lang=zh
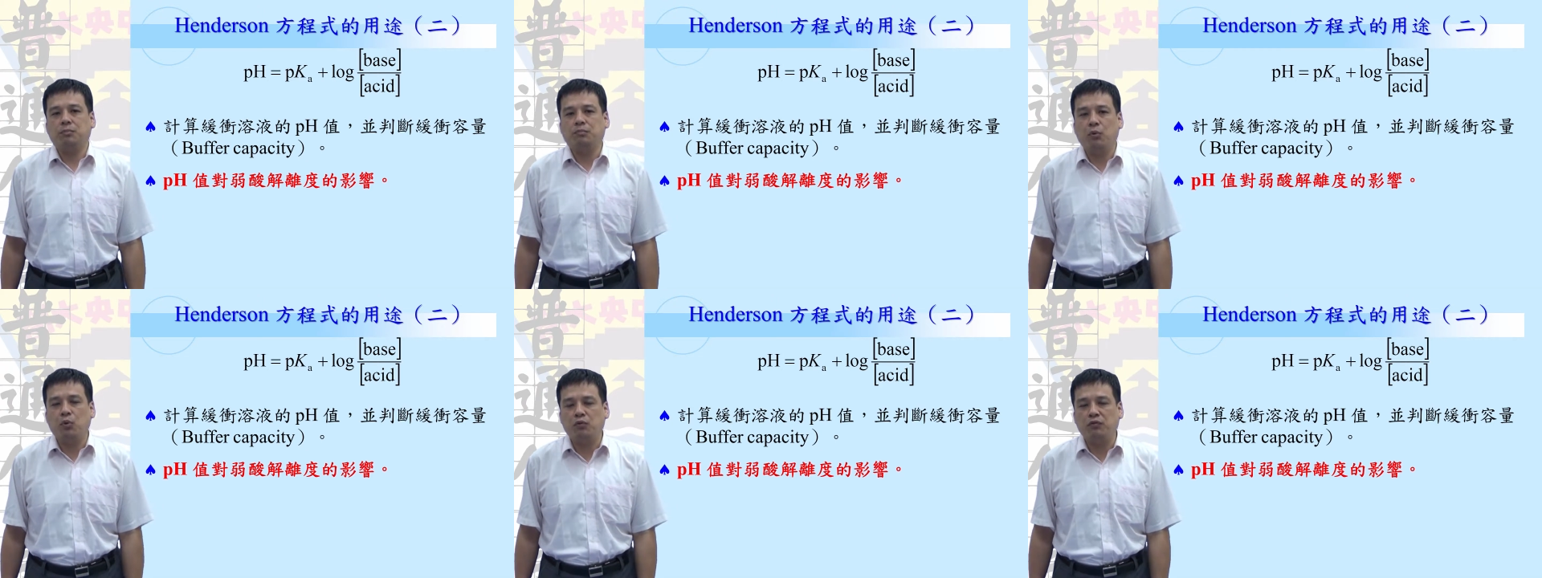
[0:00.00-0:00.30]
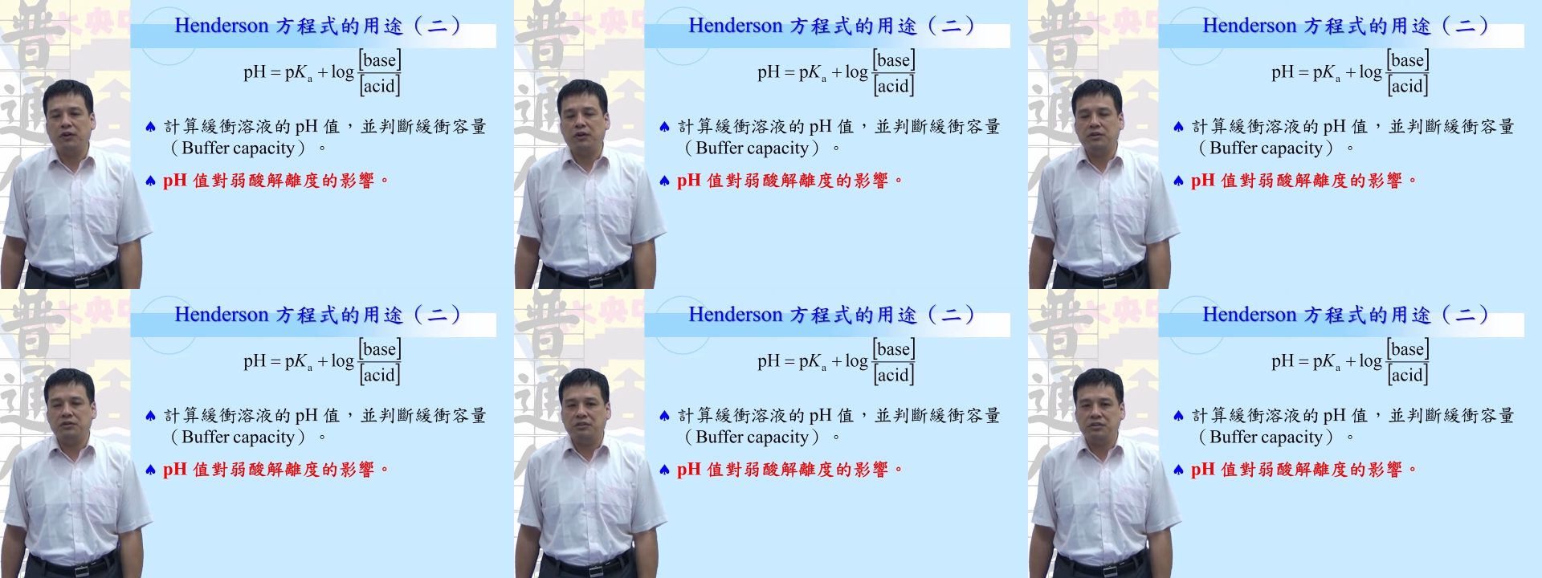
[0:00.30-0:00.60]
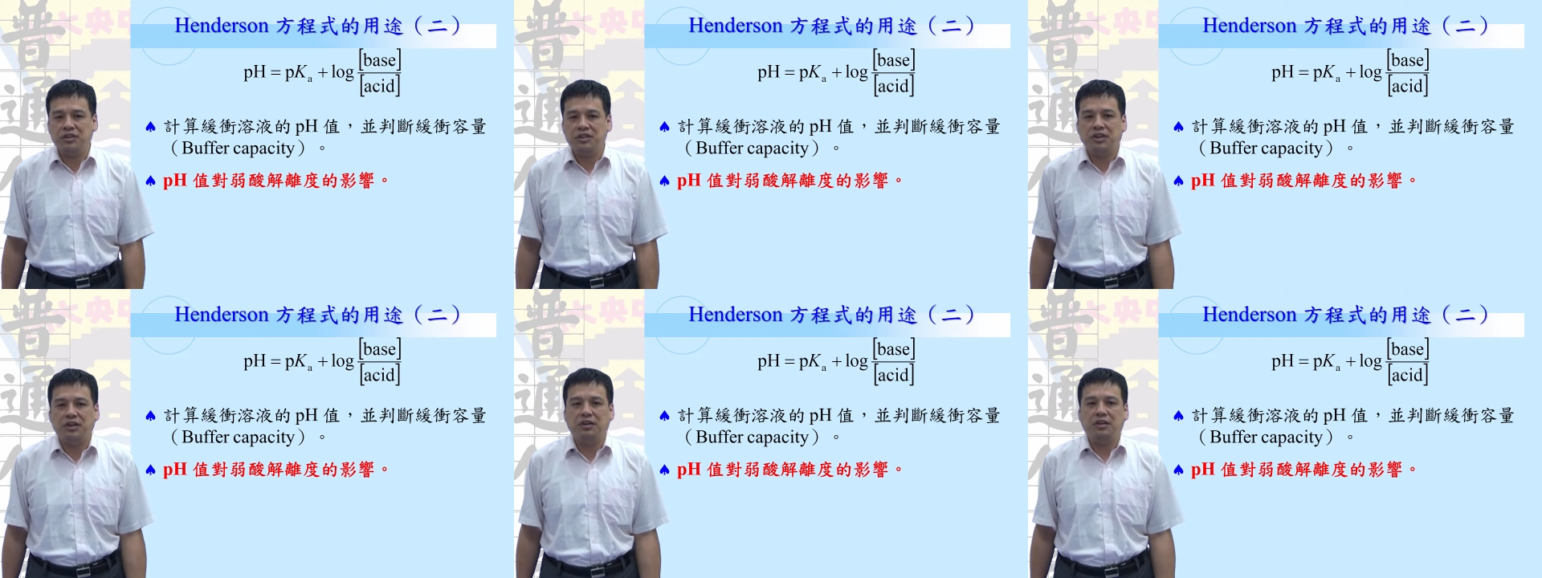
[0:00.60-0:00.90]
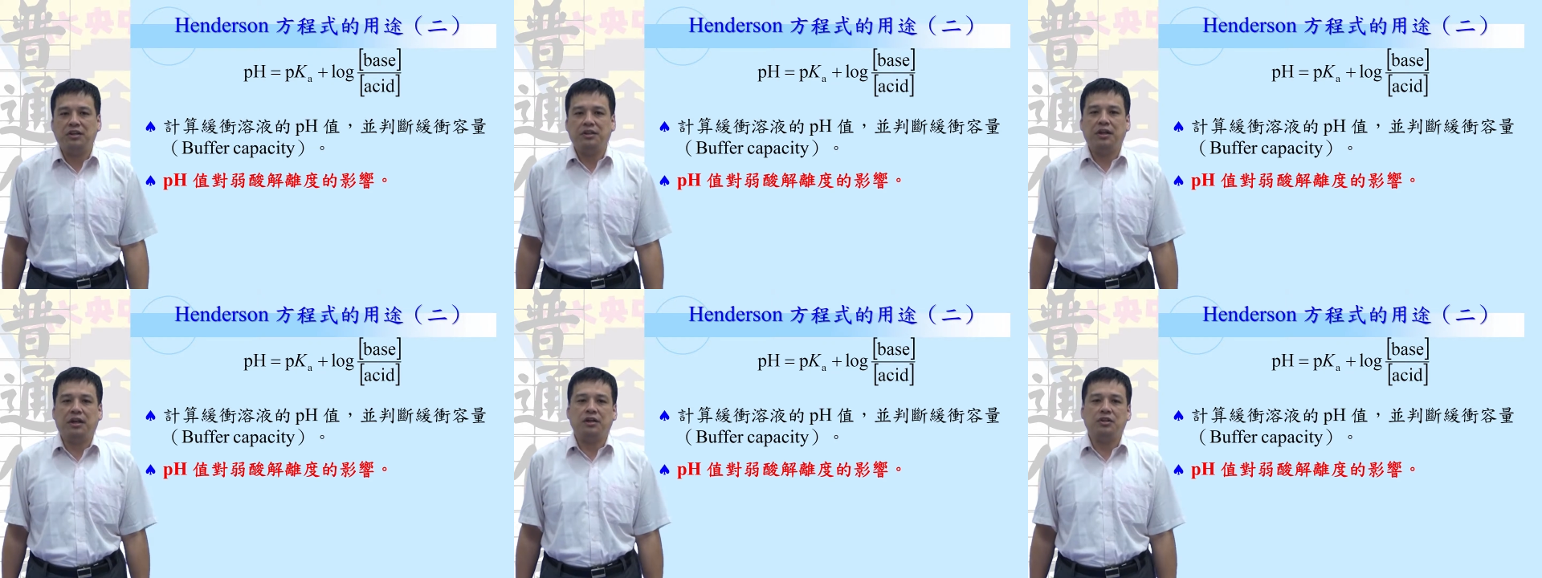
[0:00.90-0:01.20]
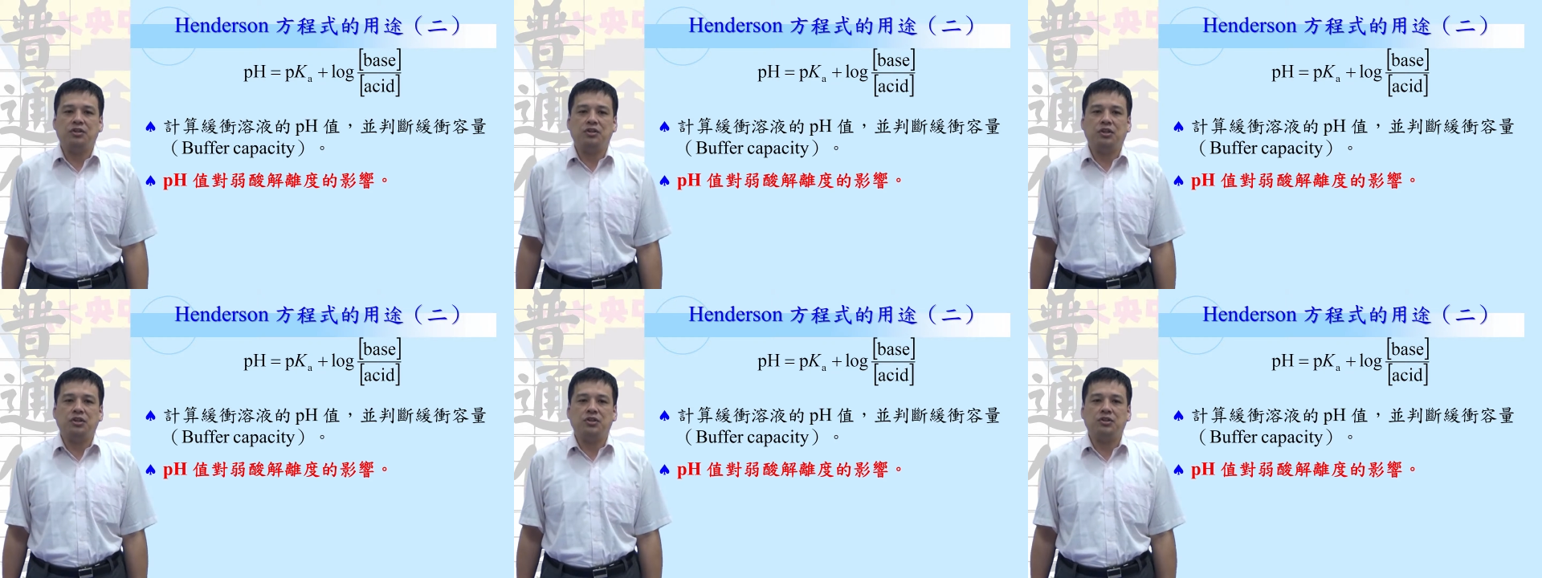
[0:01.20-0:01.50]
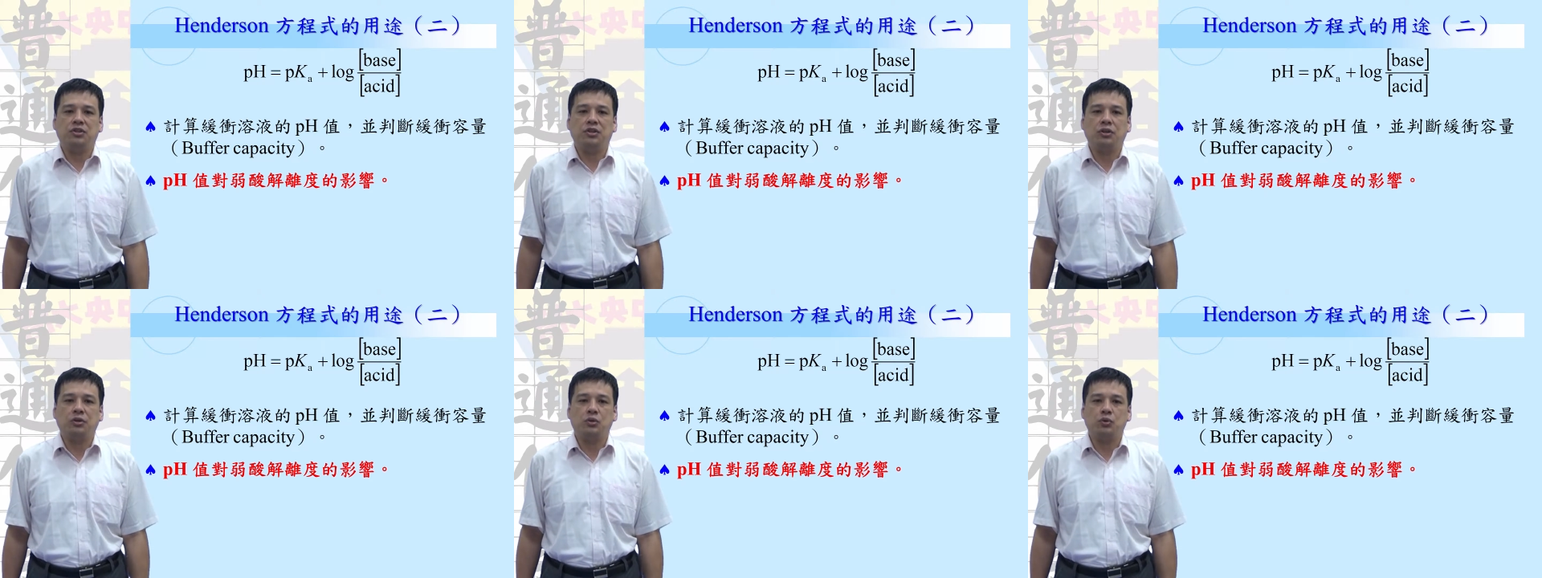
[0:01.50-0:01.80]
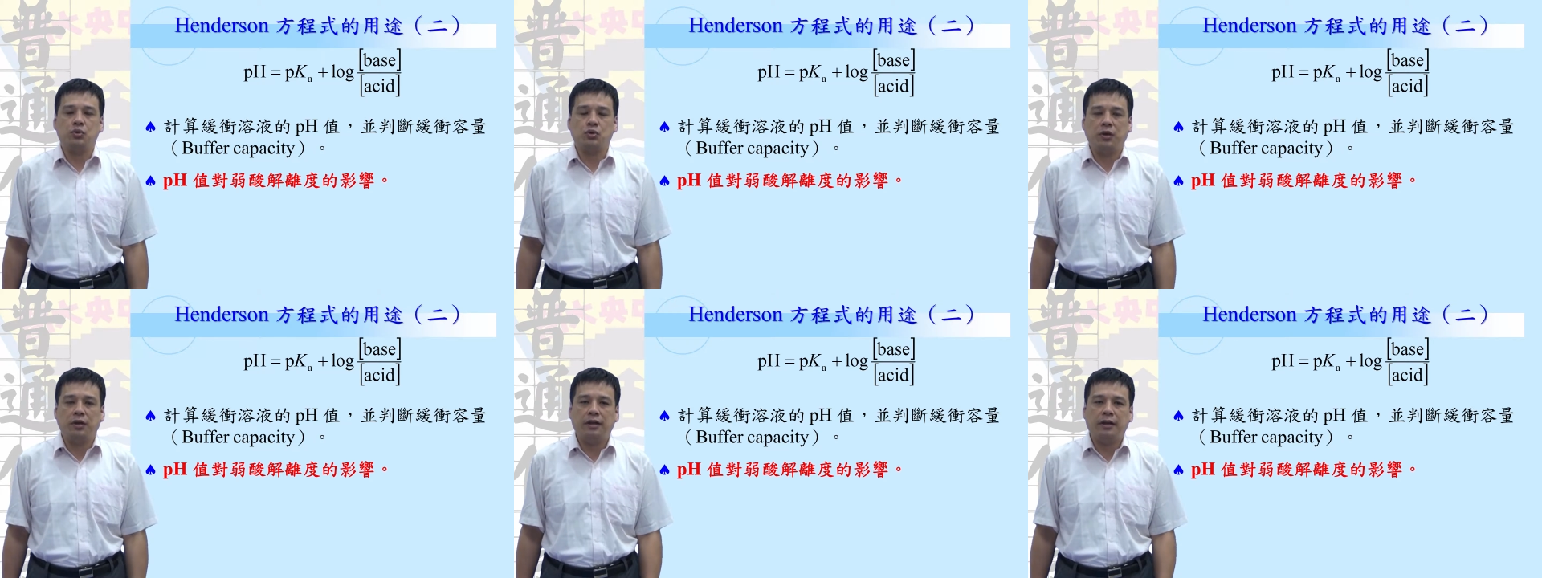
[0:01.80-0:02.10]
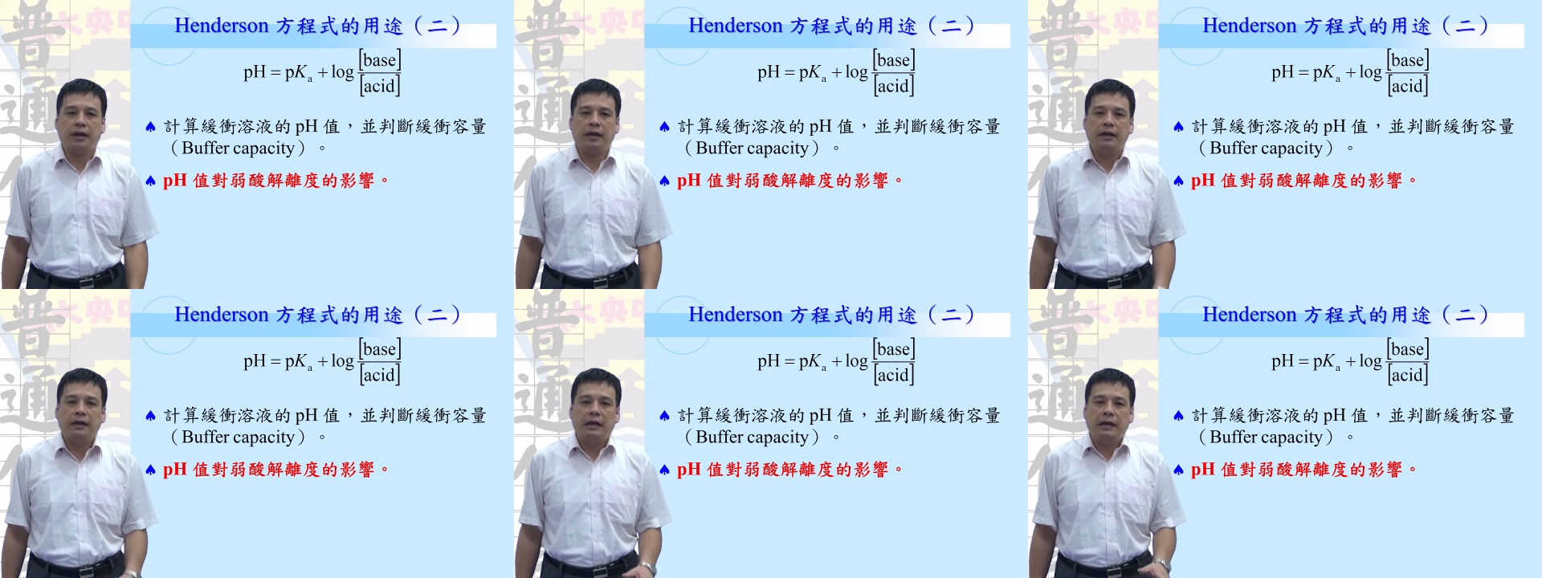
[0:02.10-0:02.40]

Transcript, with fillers: 部分解离的一个情形，所以呢，